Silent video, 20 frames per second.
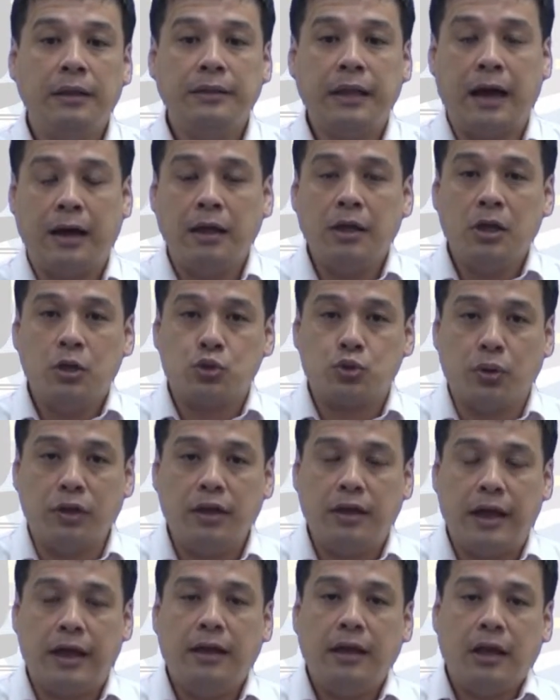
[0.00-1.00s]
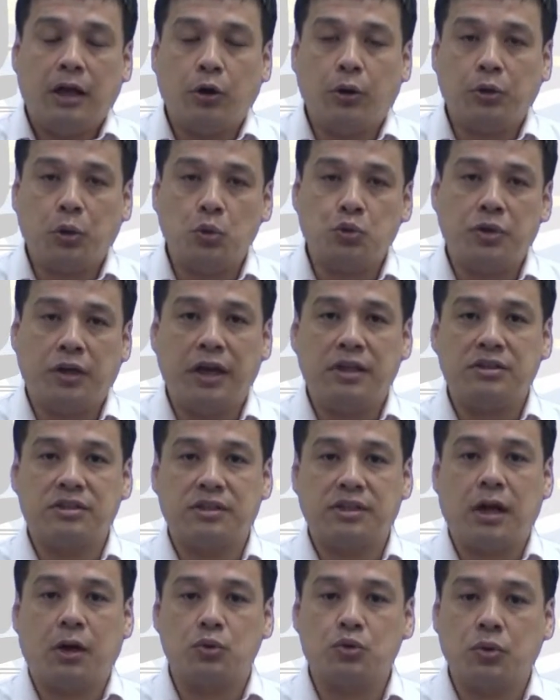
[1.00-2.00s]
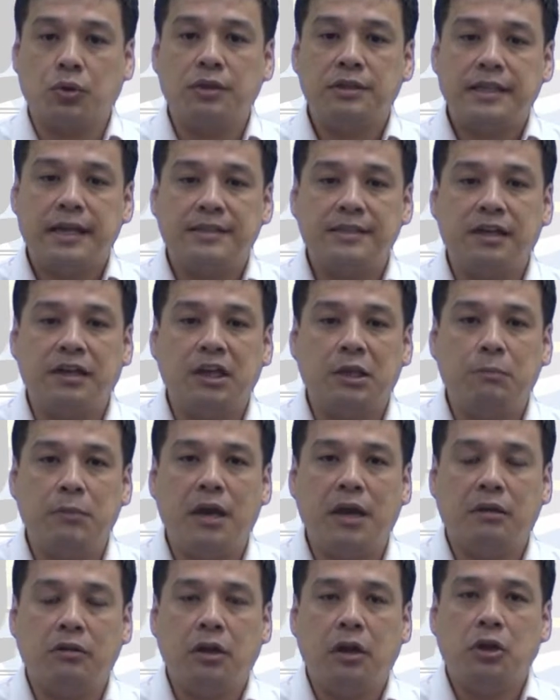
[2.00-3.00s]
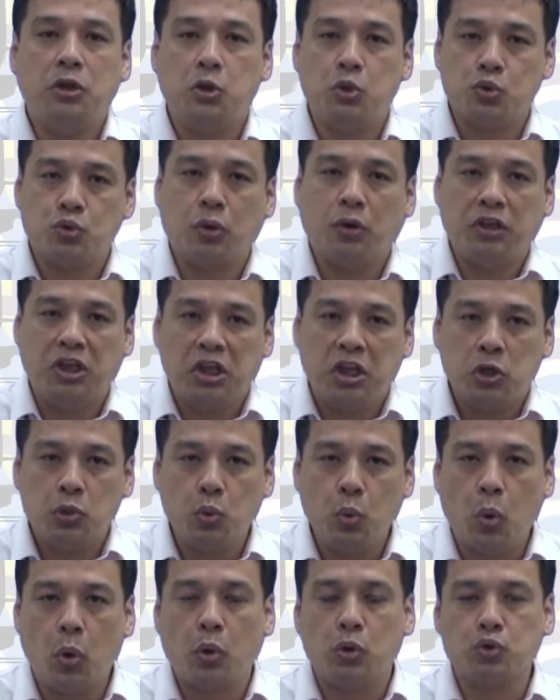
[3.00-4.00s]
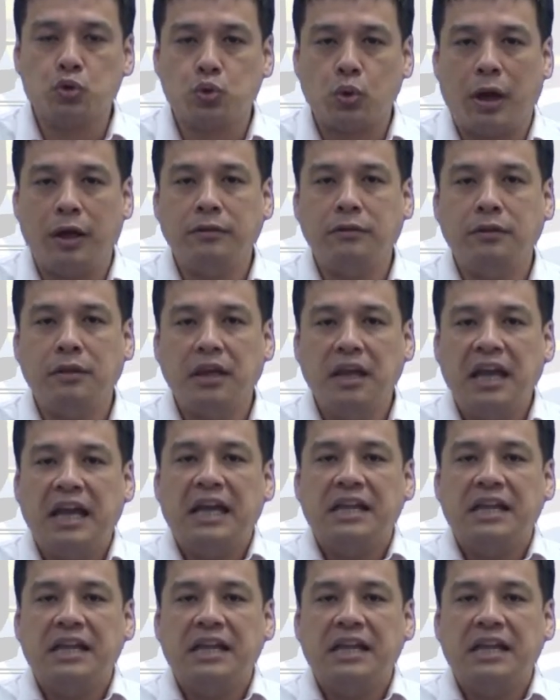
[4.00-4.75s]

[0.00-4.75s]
那所以呢，各位同学可以知道说，在这里面，比如说以弱酸